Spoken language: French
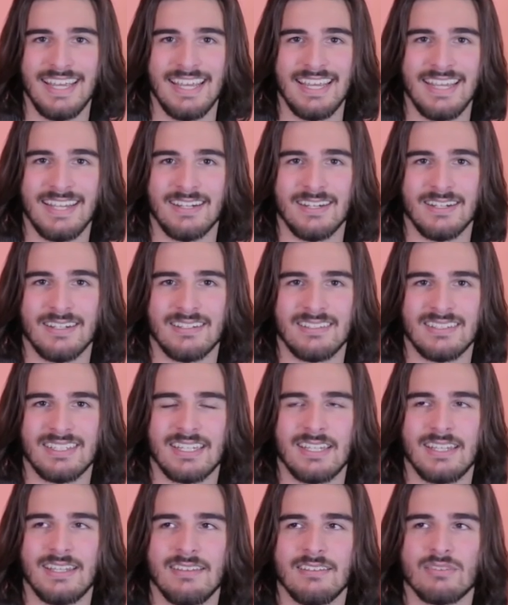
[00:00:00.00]
et euh,
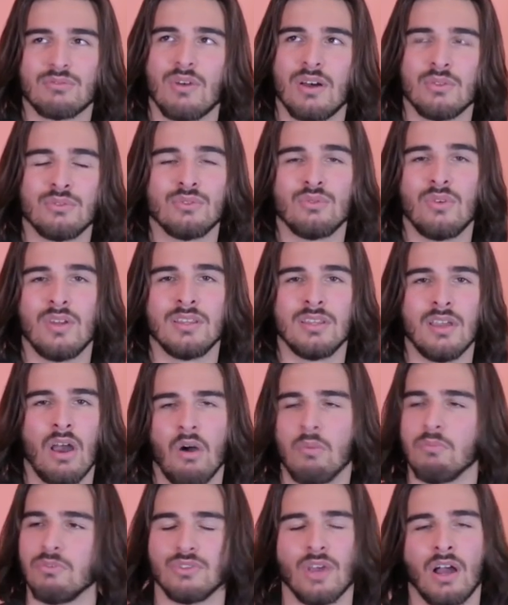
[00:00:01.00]
qui sont à deux doigts de dire
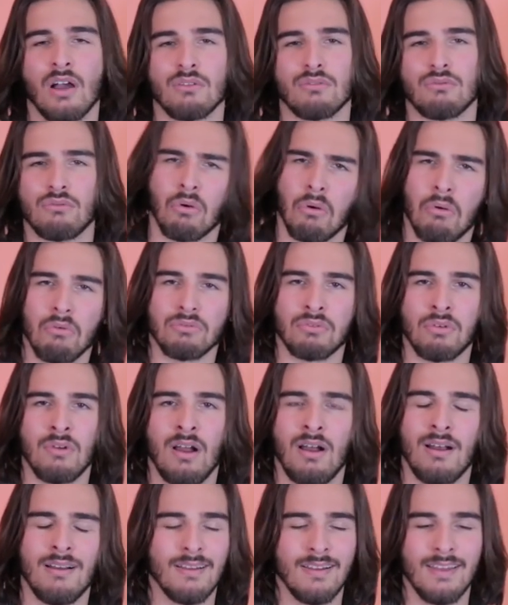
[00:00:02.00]
Oh, mais c'est un con
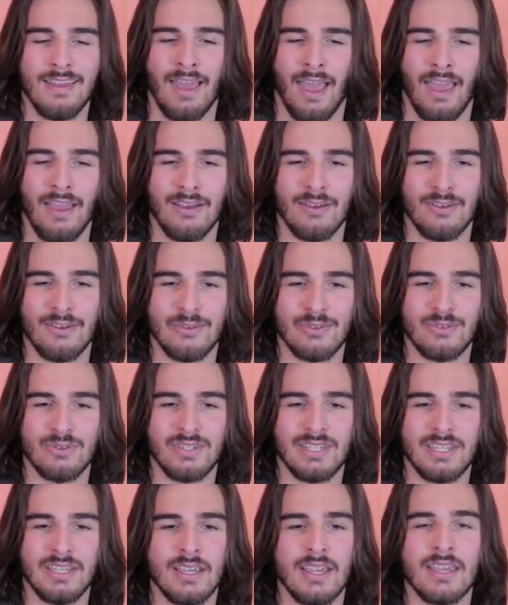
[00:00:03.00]
celui-là euh,
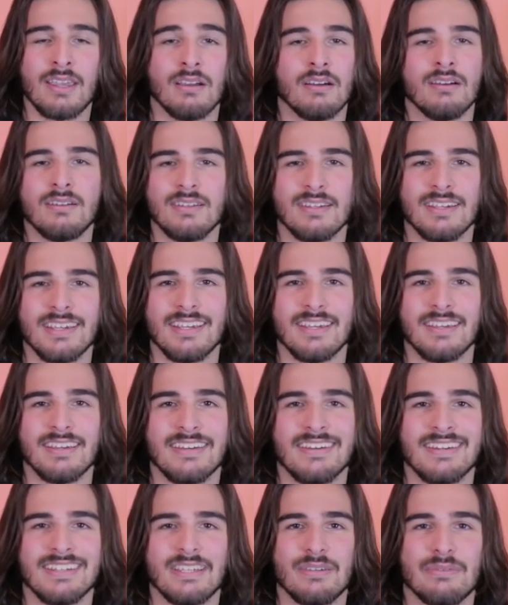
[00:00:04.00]
Ceux qui rigolent
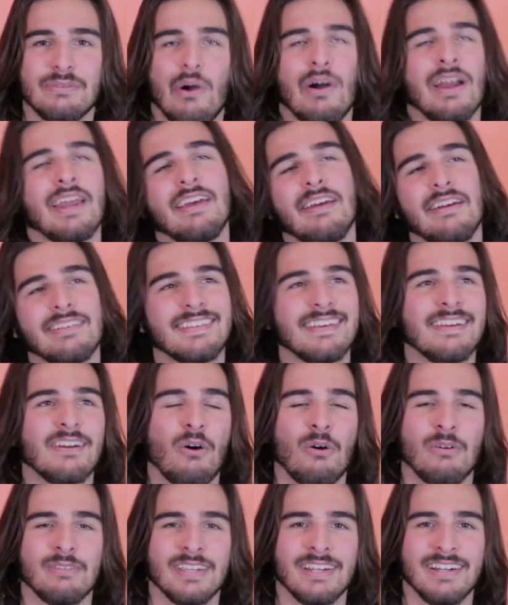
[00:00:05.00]
et qui font Allez,
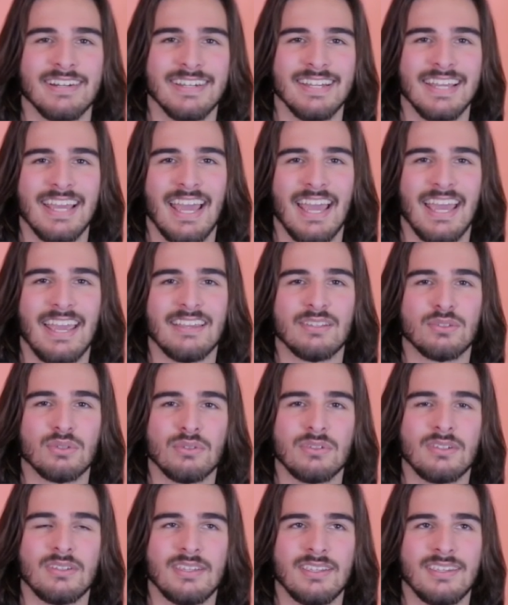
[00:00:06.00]
reviens. Et
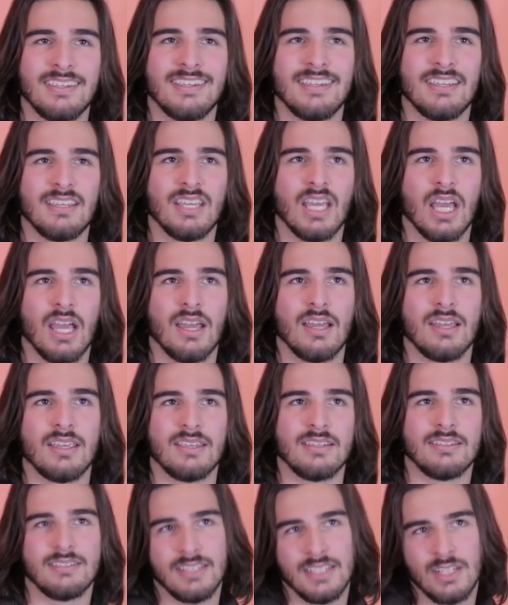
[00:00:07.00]
ceux qui
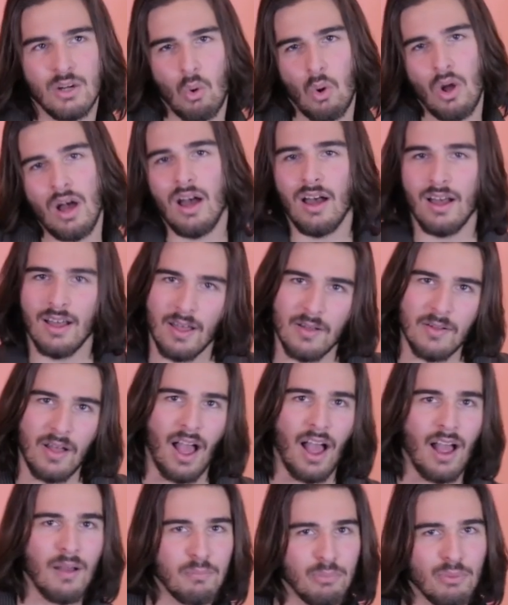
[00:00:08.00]
y croient
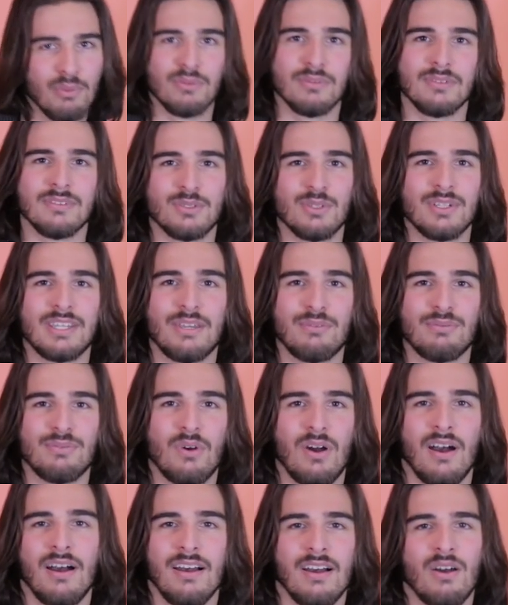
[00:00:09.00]
un peu. Ceux qui
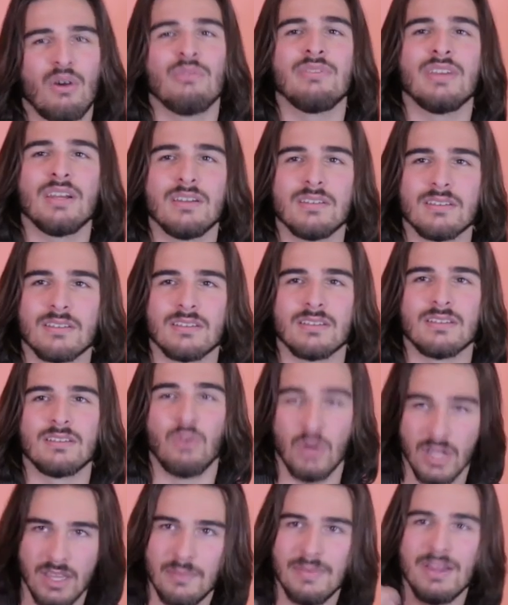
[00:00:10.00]
font Reviens
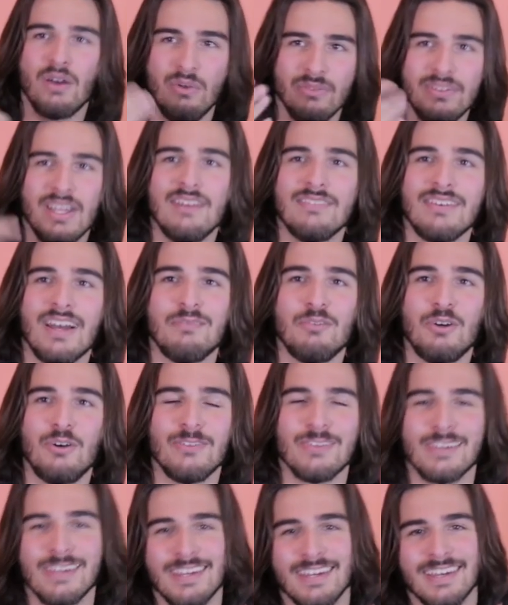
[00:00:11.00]
Ouais, non, mais reviens
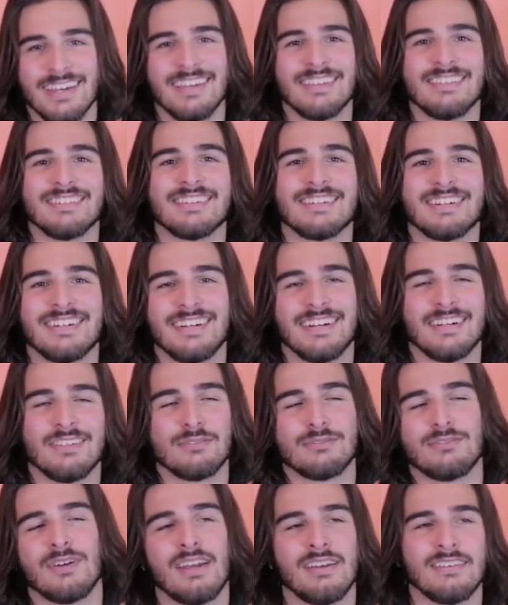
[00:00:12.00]
vraiment Et donc,
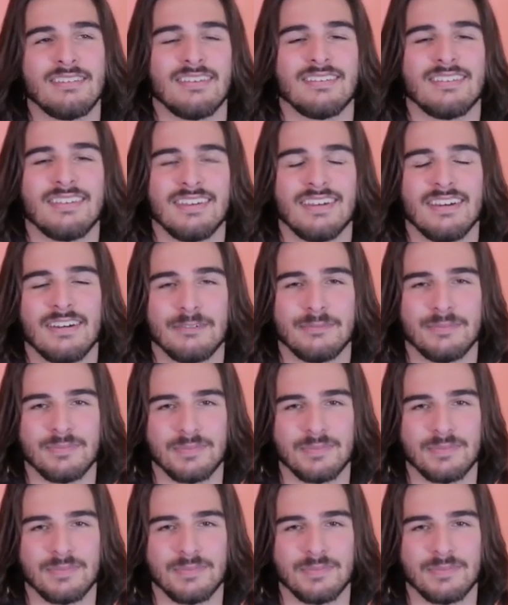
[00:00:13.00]
donc voilà, ça c'est.